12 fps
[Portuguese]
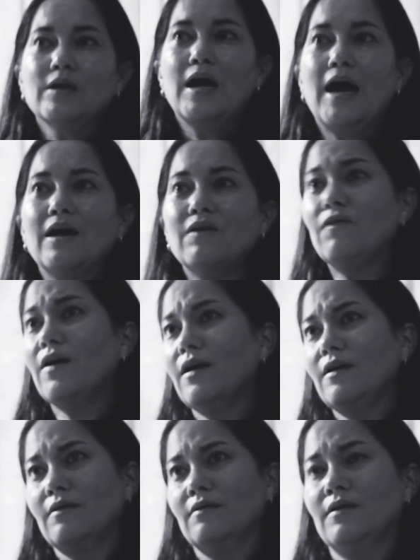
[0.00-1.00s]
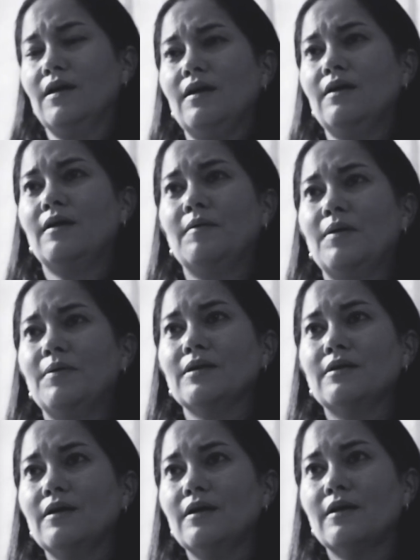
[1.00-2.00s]
Aí vem, né, a
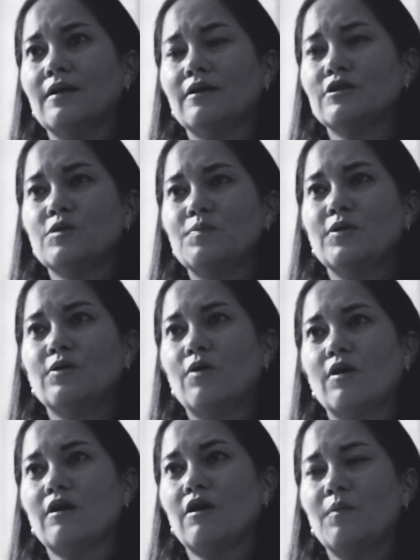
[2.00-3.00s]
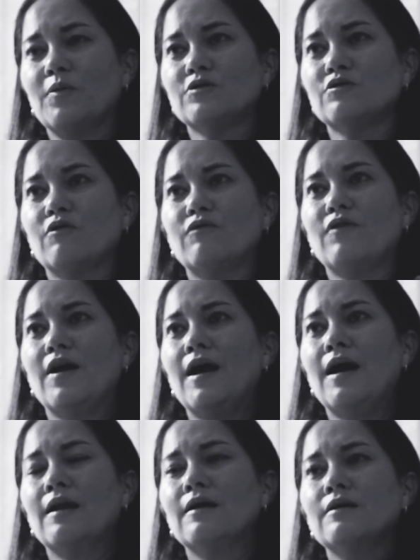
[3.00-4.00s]
madeira de piroca que o pessoal
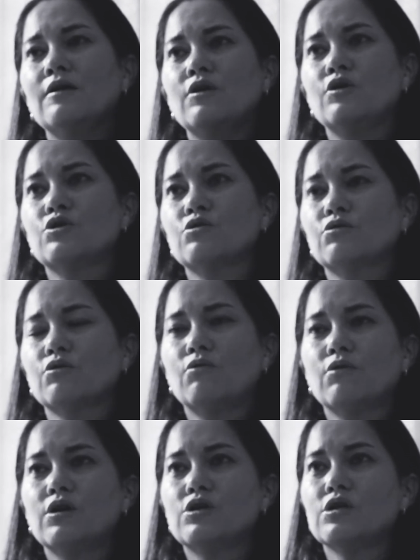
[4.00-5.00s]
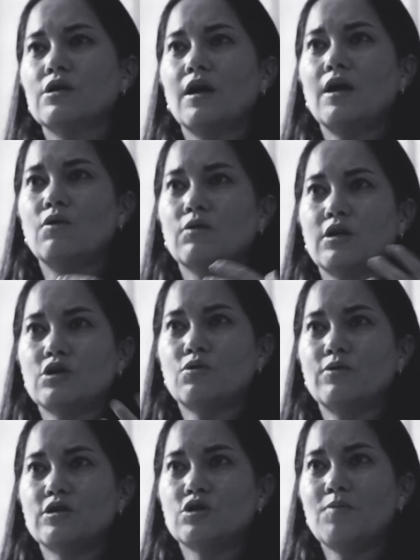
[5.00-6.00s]
fala, junto com kit gay e outras
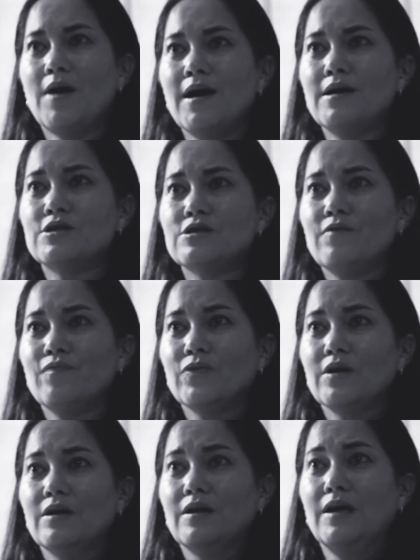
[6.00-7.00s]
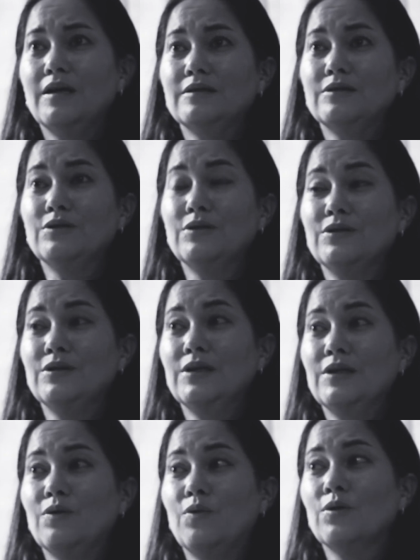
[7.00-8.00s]
coisas mais, né, e,
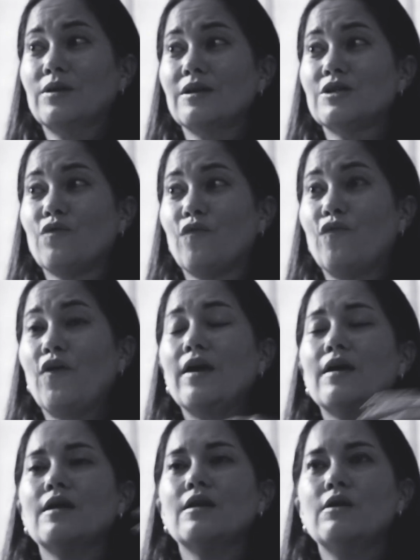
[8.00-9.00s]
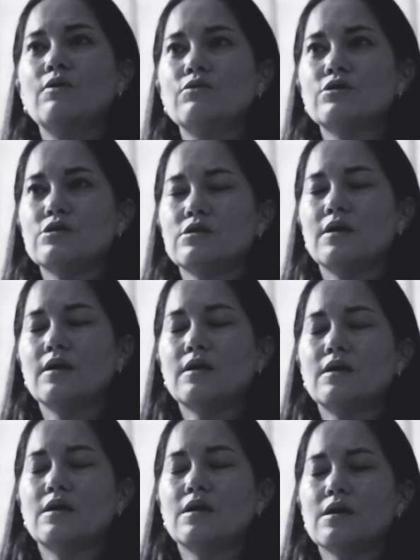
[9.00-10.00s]
e outras fake news, né,
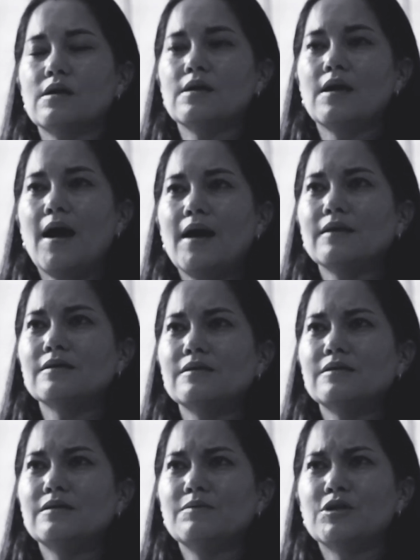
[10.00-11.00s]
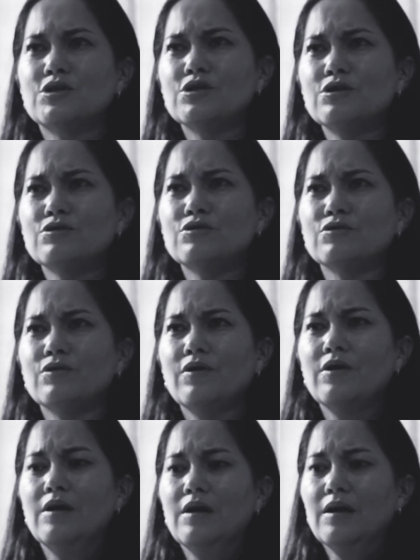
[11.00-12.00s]
criadas em cima disso.
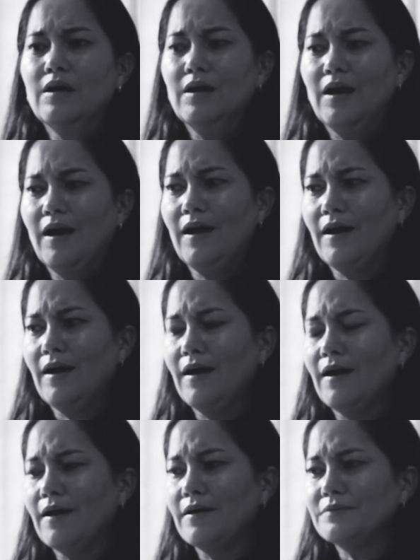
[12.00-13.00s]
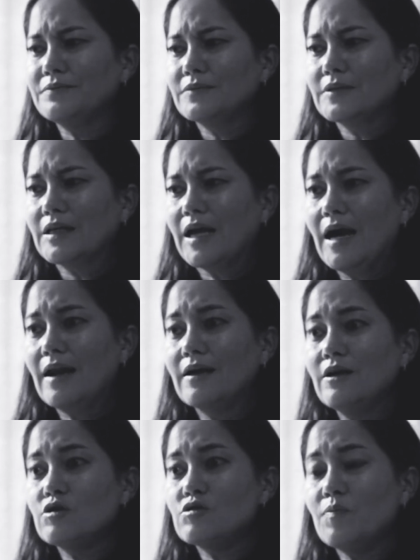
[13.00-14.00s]
É, cara,
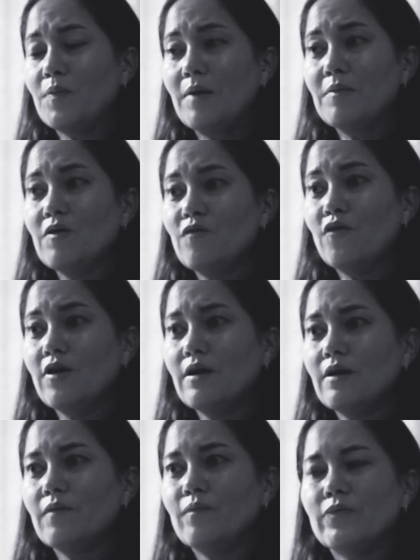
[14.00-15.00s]
isso para mim foi